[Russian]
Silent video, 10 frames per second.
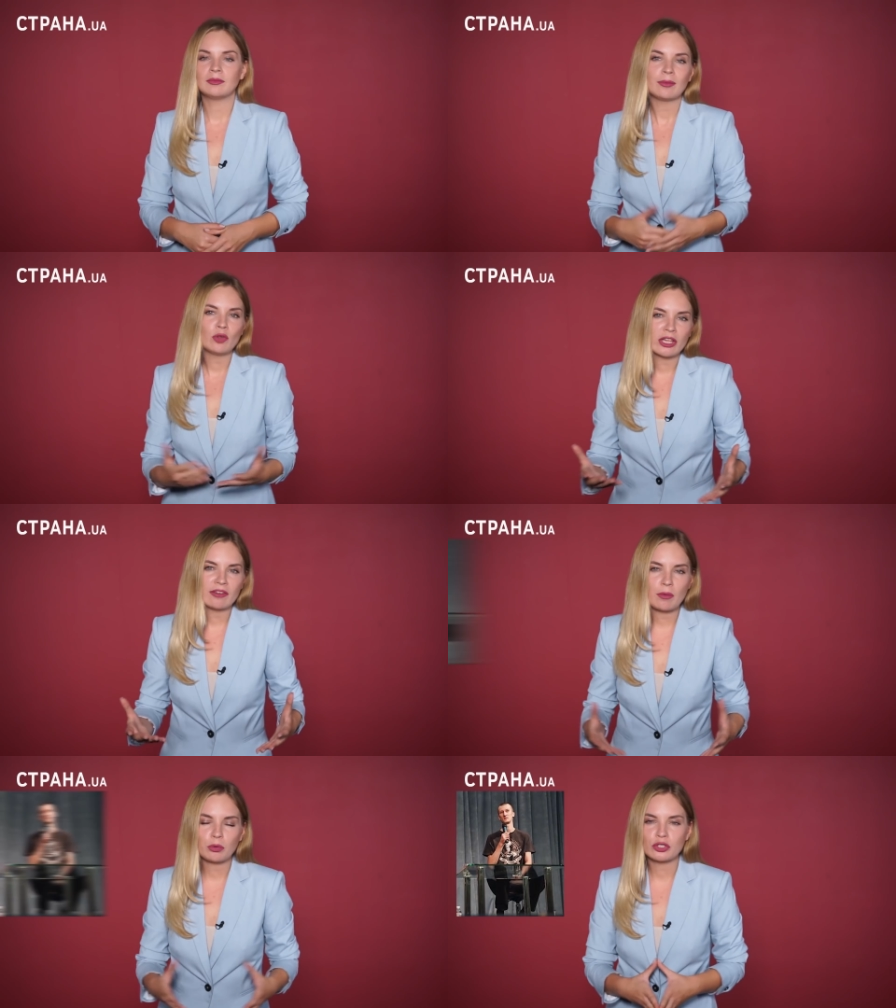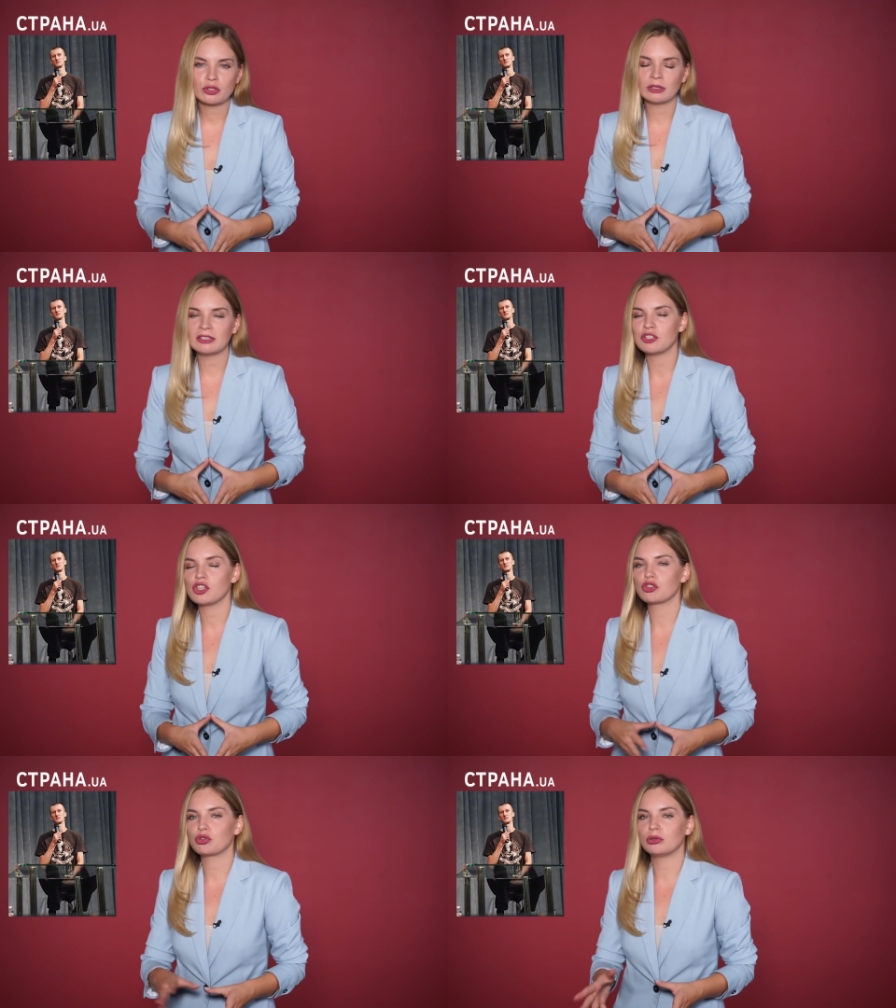На многие вопросы он
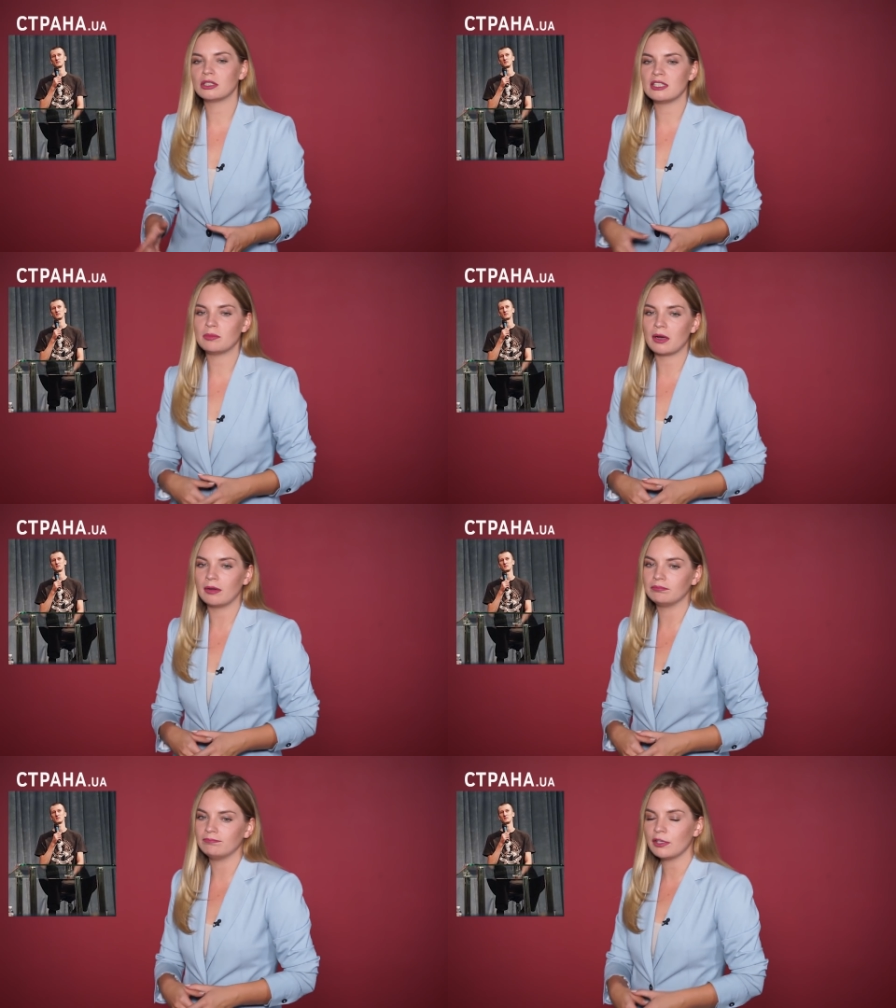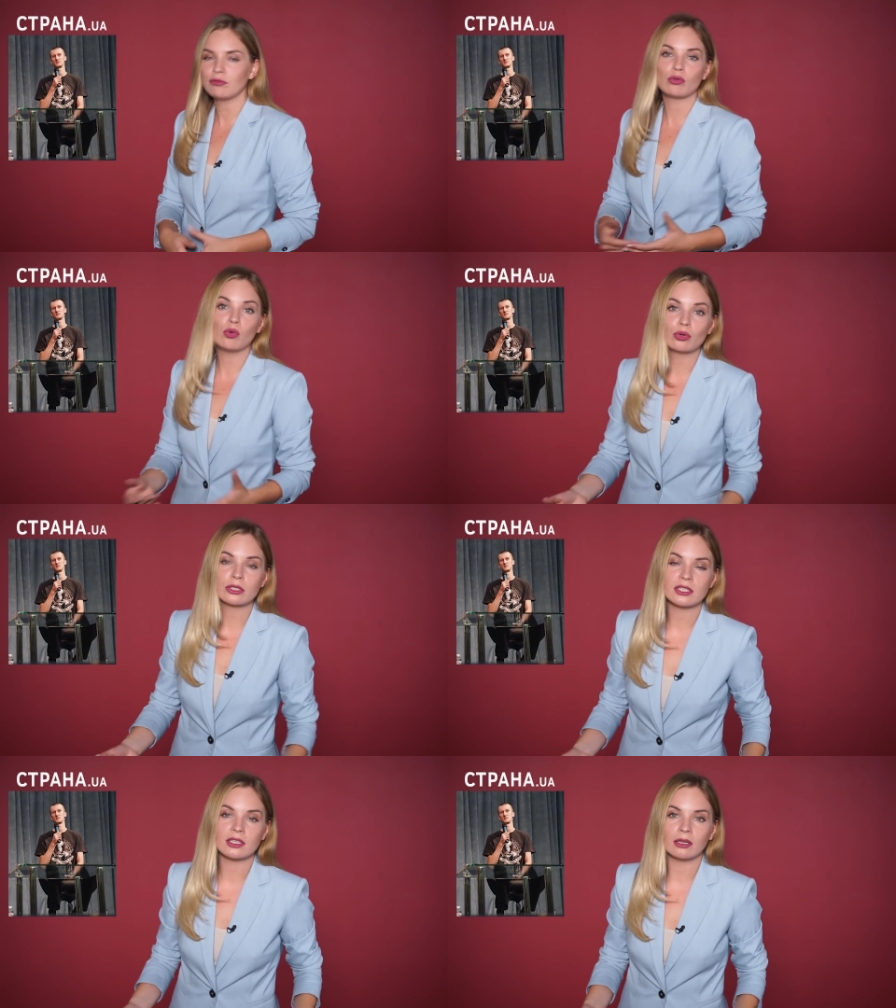отвечал что-то типа «не в
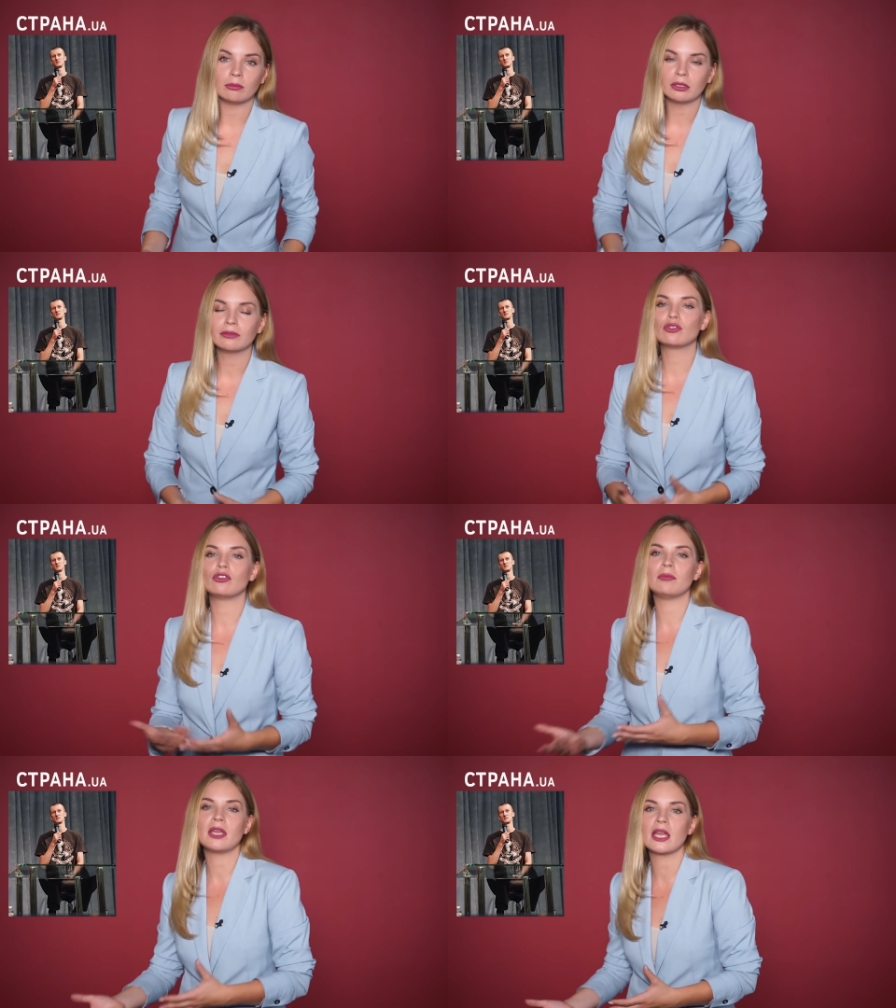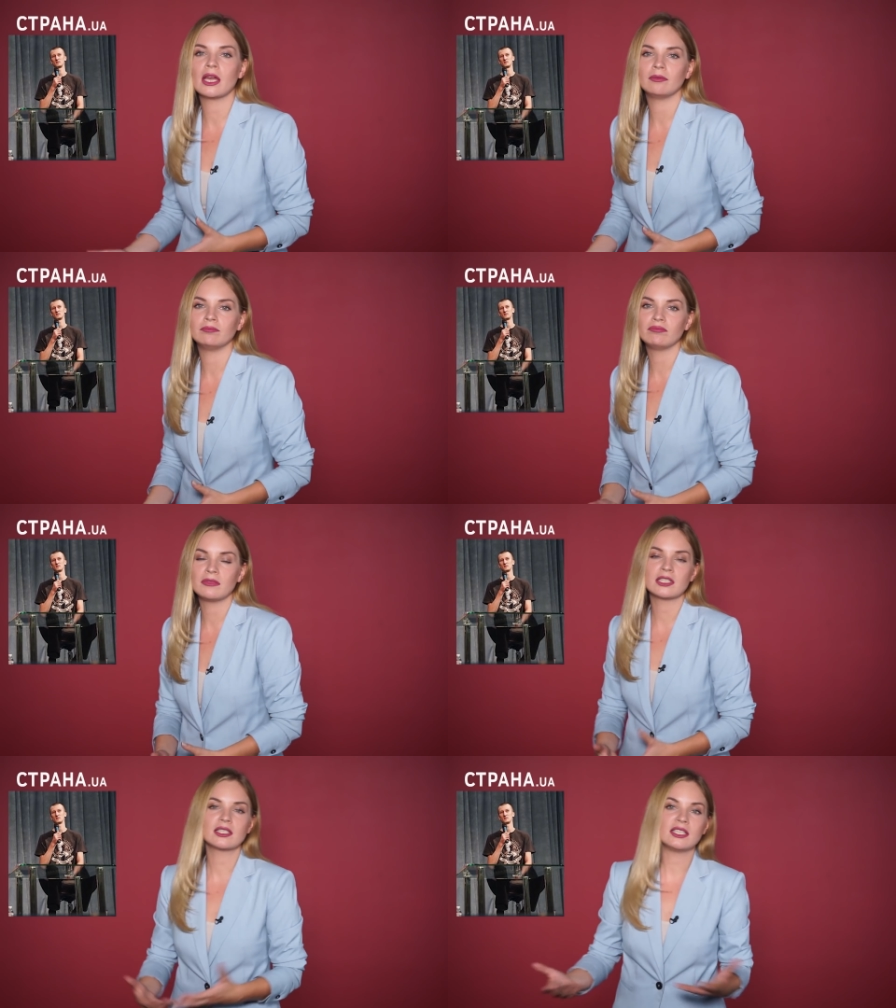курсе», «был в тюрьме»,
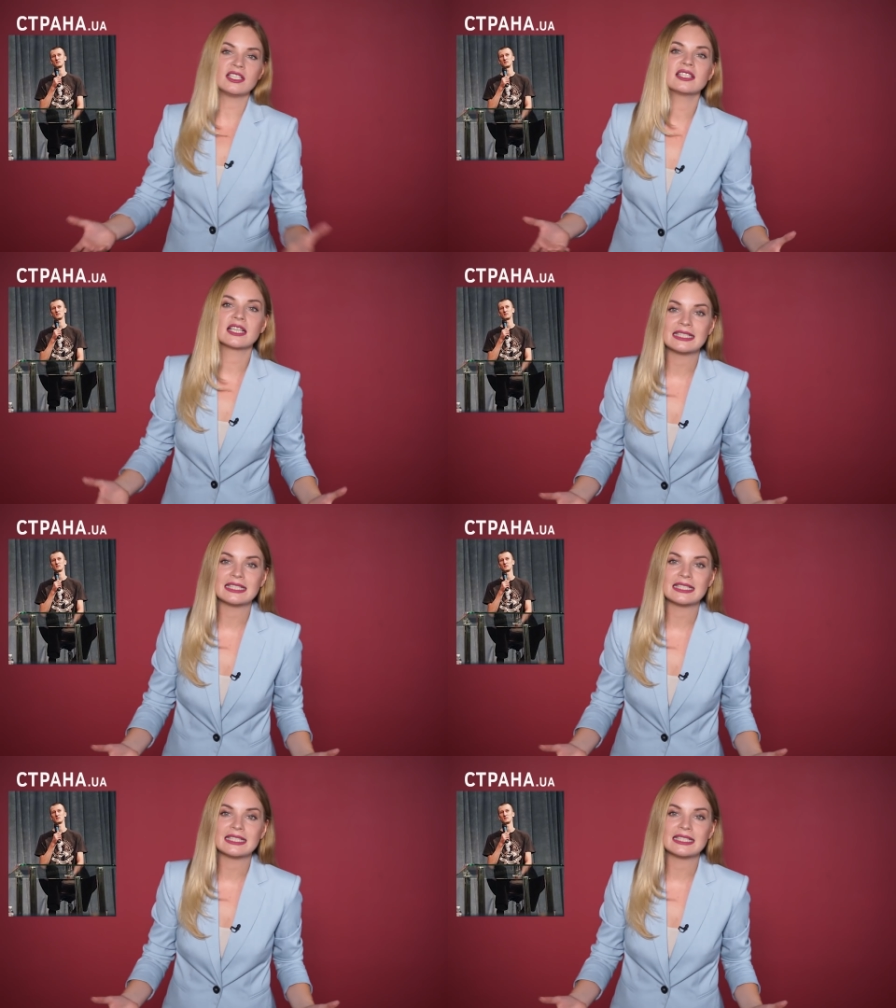«не следит за